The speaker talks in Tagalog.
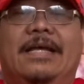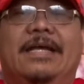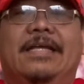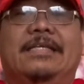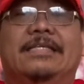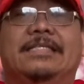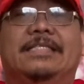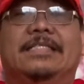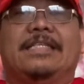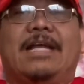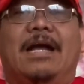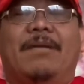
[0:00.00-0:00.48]

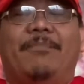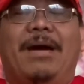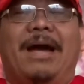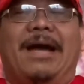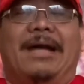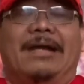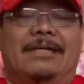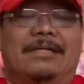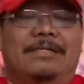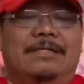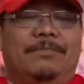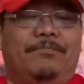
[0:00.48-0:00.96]

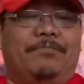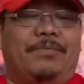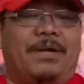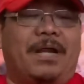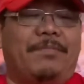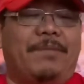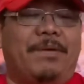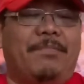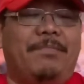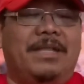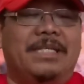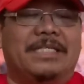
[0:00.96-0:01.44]
Samar,
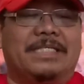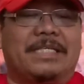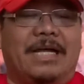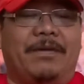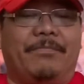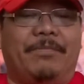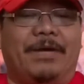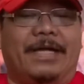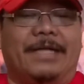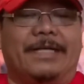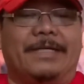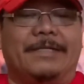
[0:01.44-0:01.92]
probably
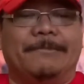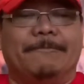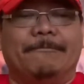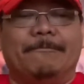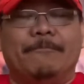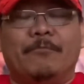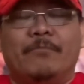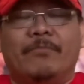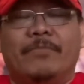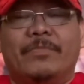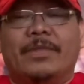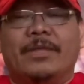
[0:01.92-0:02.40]
Samar.
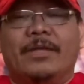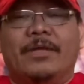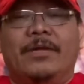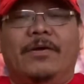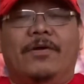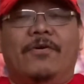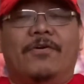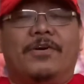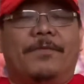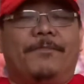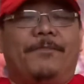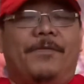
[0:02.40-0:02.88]

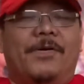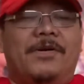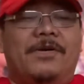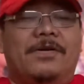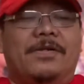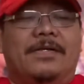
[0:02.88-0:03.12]
Okay po,